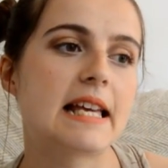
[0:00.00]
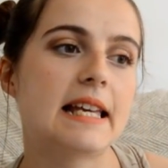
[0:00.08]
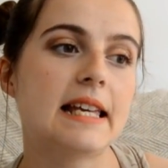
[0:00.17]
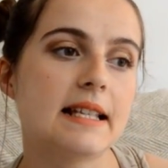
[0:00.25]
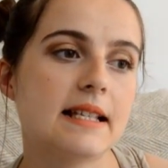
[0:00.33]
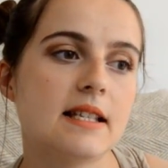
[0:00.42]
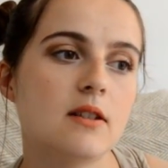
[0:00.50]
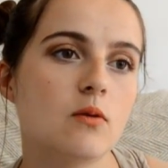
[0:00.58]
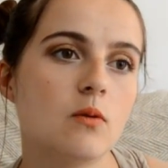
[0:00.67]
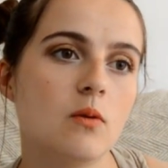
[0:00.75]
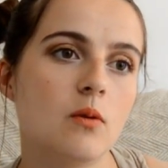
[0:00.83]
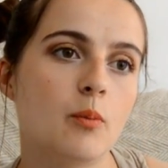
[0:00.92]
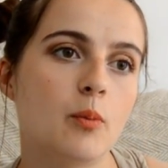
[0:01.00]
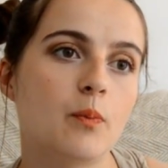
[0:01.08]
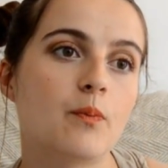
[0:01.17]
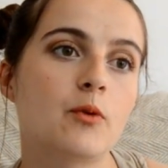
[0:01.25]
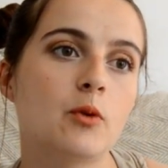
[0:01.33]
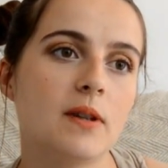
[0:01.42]
et sinon
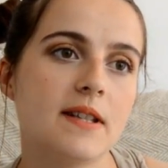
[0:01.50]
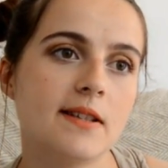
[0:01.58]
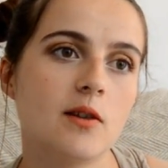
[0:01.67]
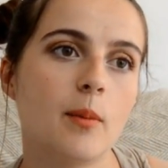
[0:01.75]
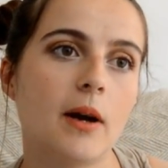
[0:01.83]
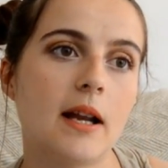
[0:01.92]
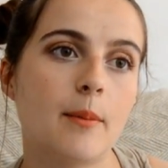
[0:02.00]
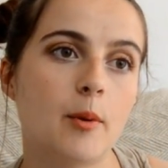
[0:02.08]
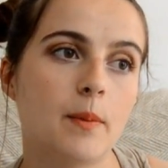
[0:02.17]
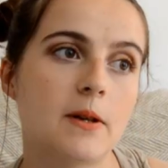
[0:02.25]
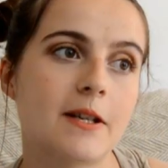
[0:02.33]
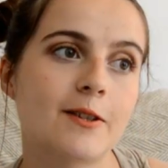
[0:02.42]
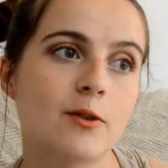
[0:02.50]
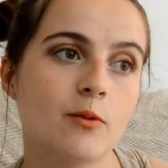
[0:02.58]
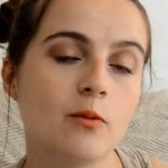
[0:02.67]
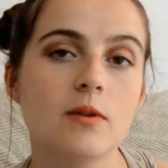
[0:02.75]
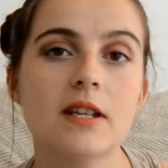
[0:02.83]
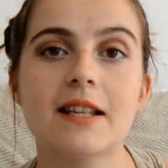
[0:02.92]
soi-disant près de la
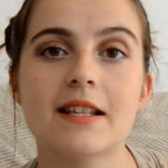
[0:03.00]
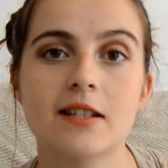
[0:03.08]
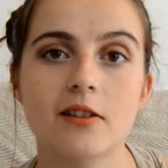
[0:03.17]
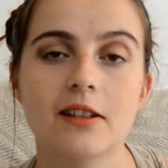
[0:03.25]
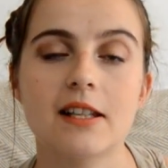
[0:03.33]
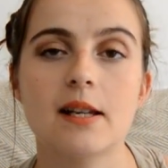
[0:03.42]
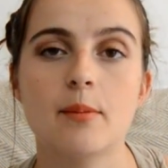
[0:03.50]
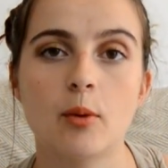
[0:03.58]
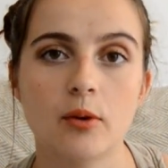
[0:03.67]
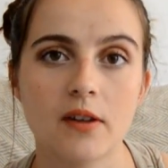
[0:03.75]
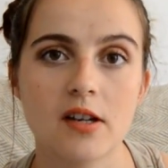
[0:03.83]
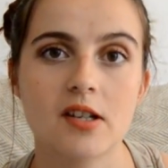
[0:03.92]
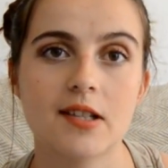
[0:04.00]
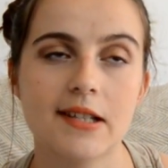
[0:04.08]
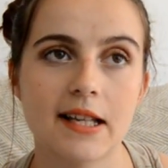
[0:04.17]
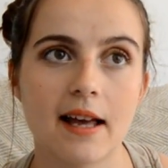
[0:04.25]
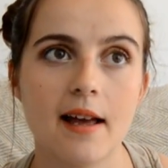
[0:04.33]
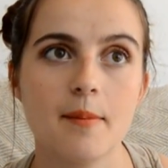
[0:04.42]
population, il y a des centres qui les protègent,
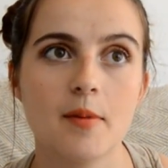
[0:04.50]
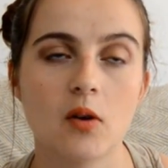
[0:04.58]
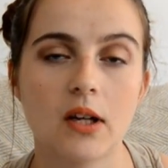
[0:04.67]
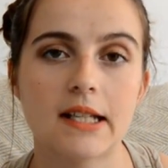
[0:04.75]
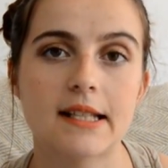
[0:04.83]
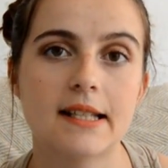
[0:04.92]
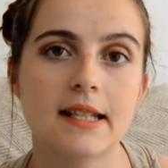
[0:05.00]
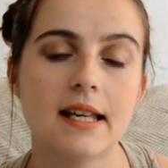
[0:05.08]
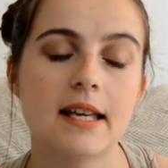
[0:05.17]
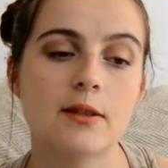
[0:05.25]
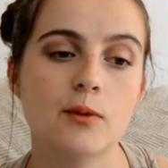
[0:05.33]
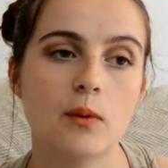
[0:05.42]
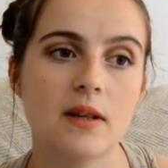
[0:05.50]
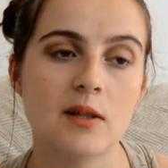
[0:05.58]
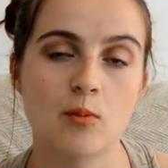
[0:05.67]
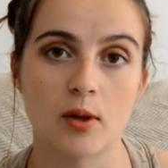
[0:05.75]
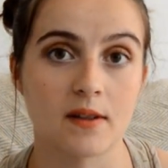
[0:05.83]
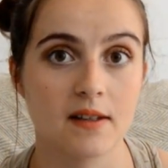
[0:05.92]
etc. Mais en réalité, elles sont
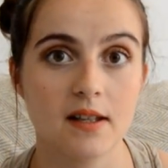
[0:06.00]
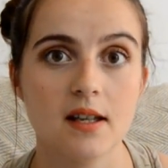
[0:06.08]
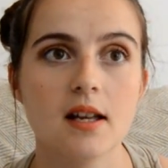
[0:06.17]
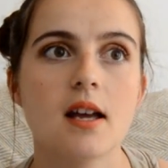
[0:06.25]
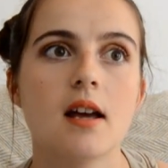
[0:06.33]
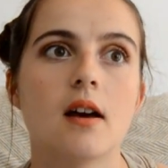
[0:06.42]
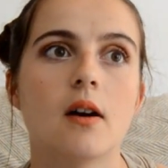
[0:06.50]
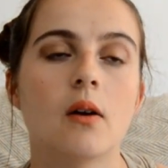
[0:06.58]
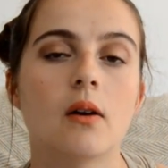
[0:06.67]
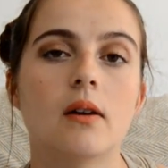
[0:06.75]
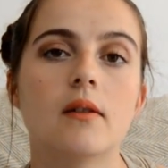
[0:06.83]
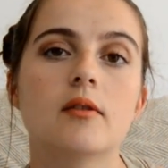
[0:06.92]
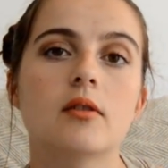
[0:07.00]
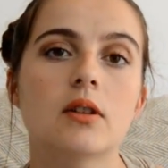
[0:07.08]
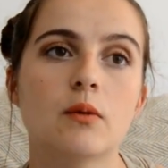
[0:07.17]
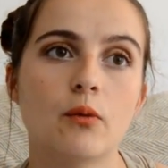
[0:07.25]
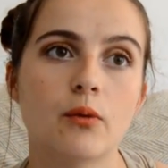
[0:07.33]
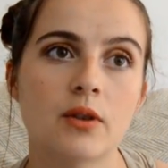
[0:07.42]
exploitées. Euh,
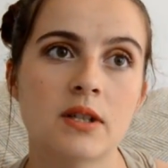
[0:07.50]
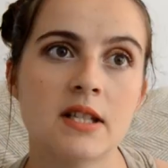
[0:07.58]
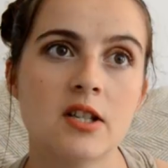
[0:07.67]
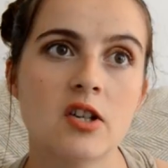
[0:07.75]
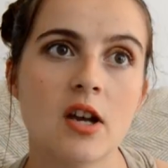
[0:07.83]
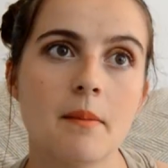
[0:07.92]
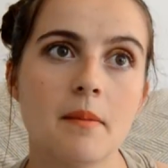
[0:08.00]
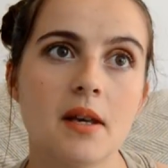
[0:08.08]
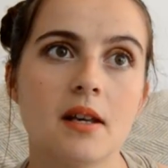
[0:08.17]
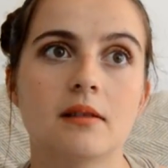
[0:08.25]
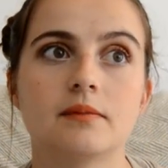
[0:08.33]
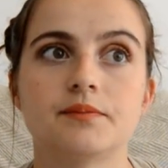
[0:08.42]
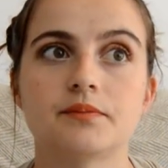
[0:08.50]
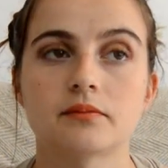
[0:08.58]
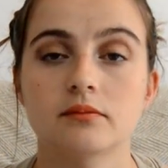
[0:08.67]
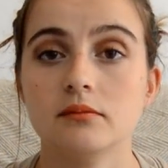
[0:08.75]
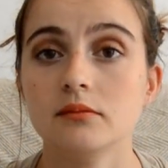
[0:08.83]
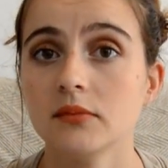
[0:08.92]
si jamais
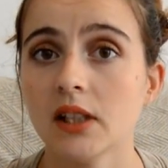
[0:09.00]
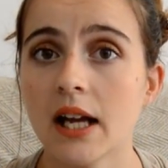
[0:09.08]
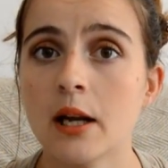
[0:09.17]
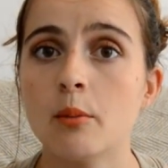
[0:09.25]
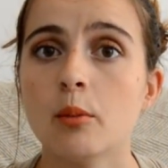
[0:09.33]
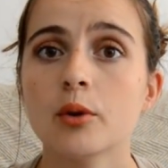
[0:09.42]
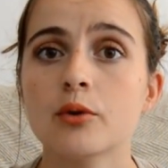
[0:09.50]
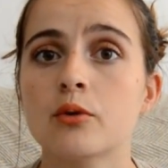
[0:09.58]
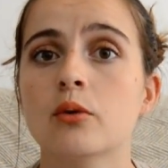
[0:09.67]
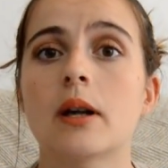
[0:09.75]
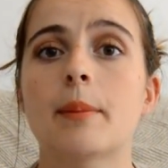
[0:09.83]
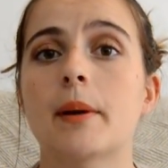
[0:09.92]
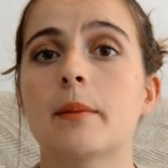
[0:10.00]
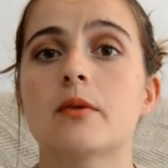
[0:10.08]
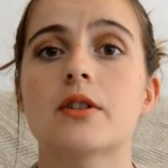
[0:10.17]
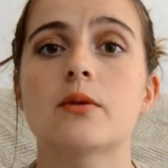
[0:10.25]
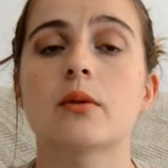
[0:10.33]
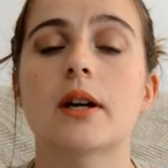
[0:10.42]
elles mentent sur la
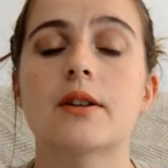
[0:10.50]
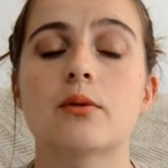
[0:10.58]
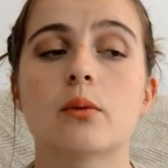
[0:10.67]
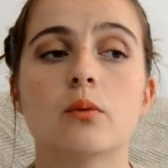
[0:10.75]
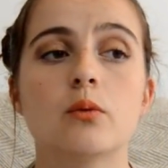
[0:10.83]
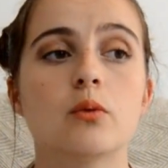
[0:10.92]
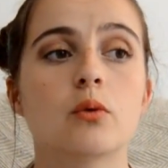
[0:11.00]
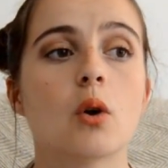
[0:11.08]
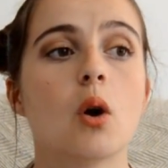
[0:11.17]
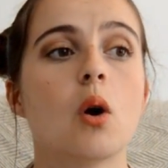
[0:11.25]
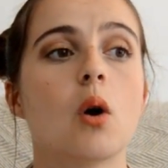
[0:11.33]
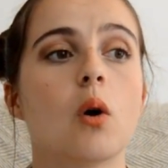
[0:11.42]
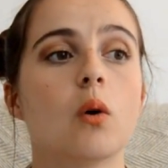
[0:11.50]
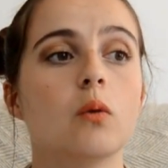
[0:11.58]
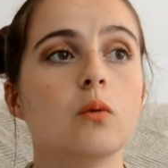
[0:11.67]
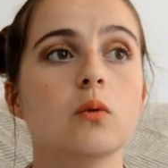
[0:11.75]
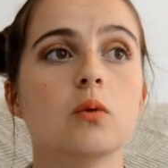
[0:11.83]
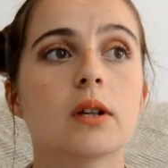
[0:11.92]
prémonition qu'elles ont eue
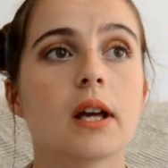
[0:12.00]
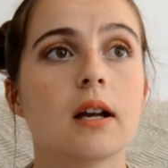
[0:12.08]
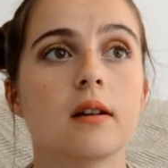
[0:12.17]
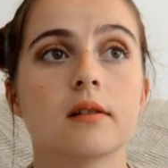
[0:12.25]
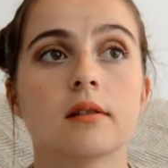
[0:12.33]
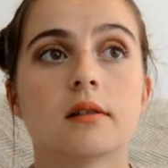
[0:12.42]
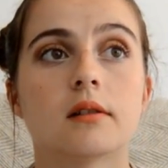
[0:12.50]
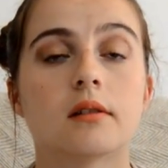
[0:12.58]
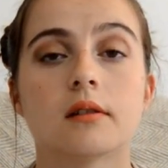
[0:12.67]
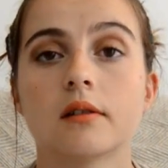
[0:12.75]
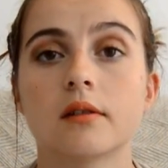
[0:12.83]
ou euh,